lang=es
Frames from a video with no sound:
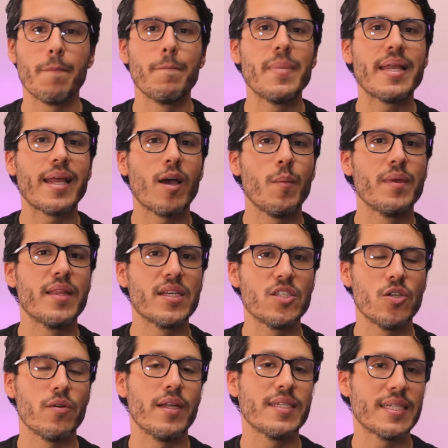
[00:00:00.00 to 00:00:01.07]
mi
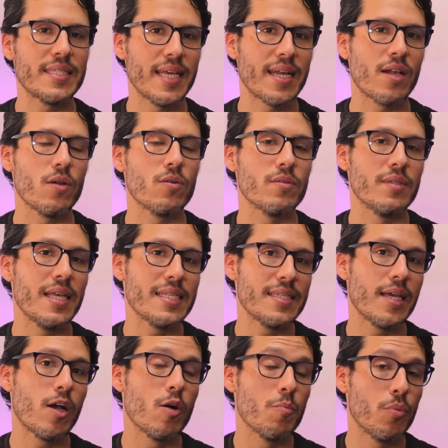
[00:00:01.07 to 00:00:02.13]
recomendación es hacerlo
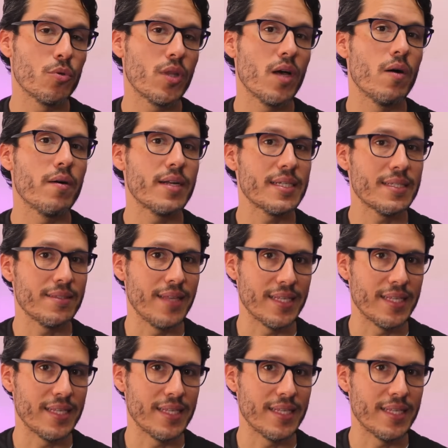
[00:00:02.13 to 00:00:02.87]
desde computadores de